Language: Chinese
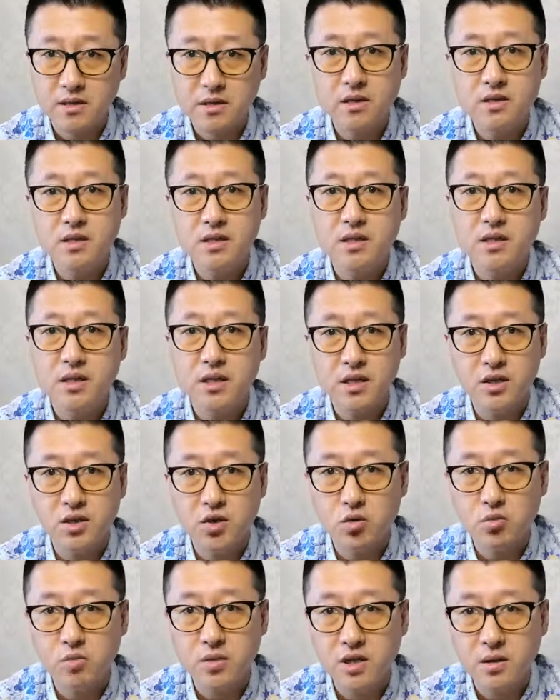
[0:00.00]
彰显你
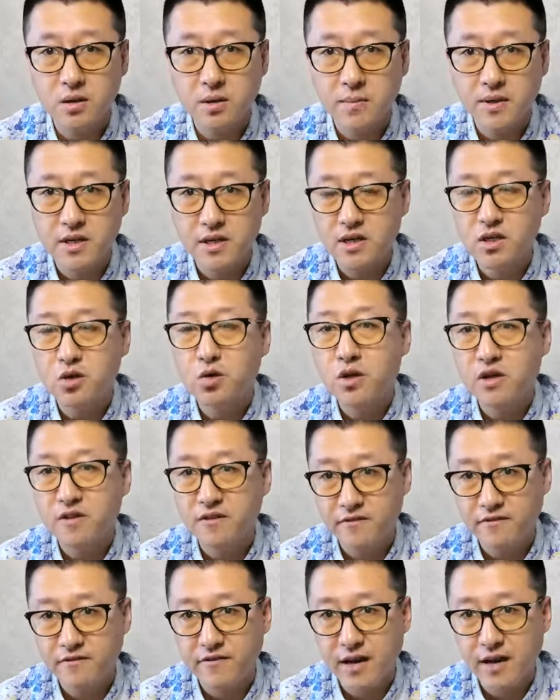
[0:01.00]
牛逼了嘛，人家会
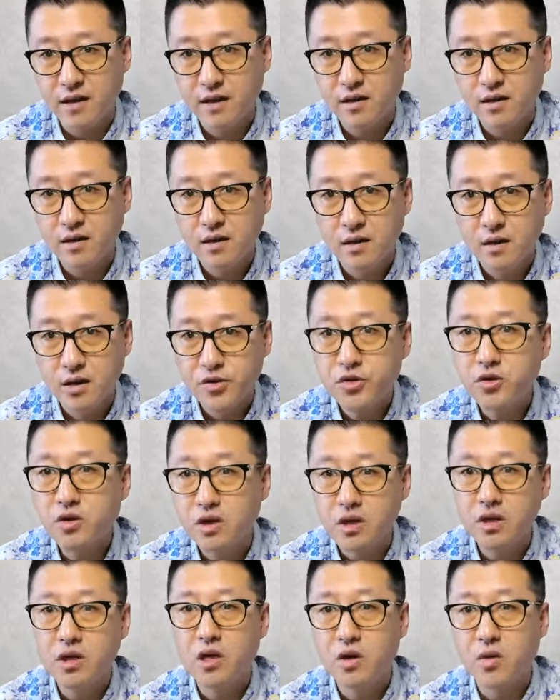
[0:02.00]
很烦，就很
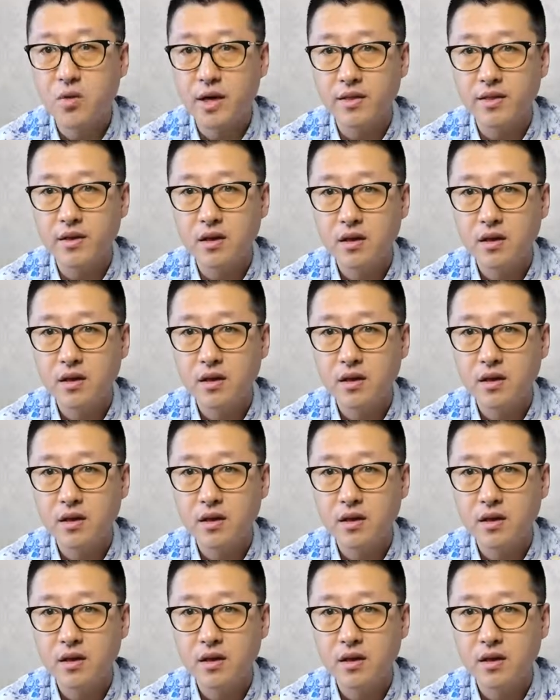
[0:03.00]
客观的，